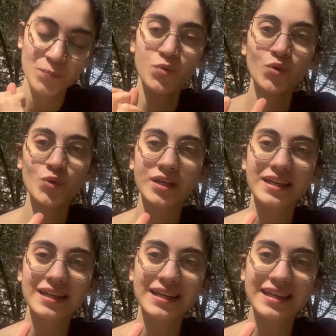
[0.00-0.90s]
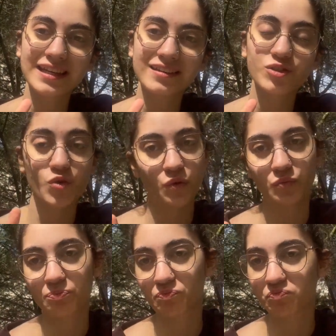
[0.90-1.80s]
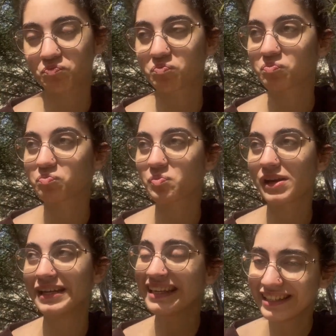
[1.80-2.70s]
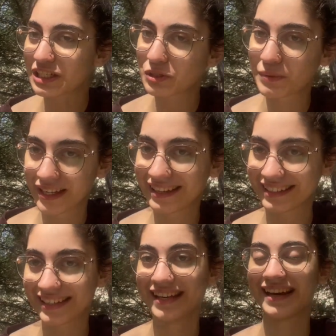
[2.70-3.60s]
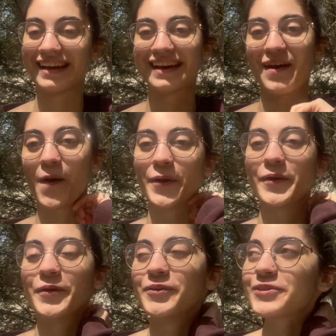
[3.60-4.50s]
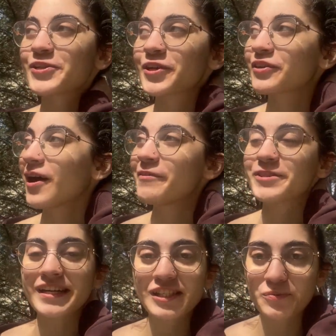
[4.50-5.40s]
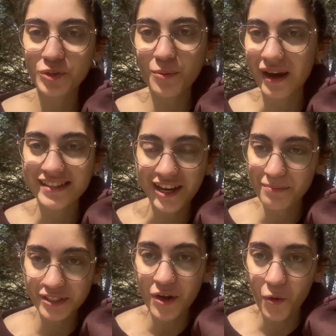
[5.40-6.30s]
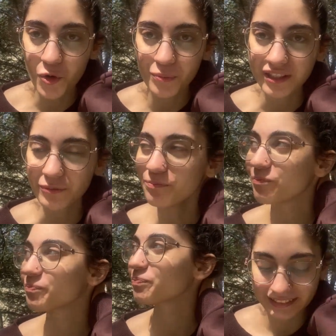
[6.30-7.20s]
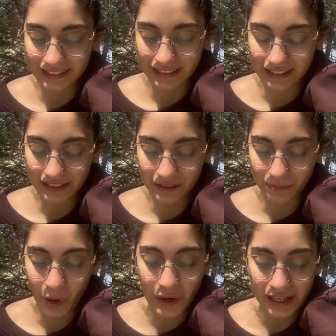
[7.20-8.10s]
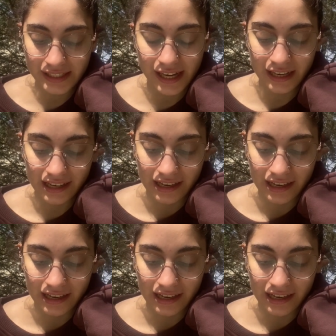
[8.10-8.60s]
Bu çok ilginç bir e, öyküydü. Çünkü daha önce hiç buna benzer bir şey okumadım böyle şey